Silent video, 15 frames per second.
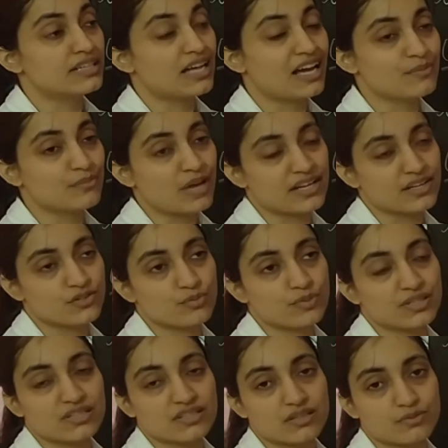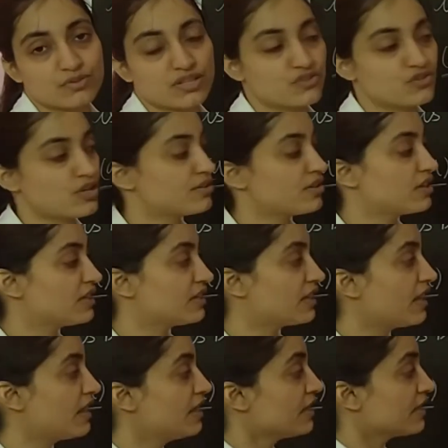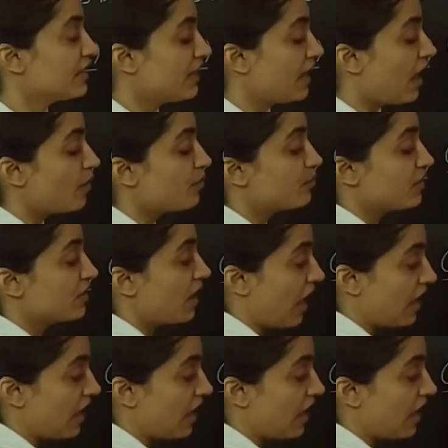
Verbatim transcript: और टाइम मैनेजमेंट का सबसे अच्छा तरीका है कि आप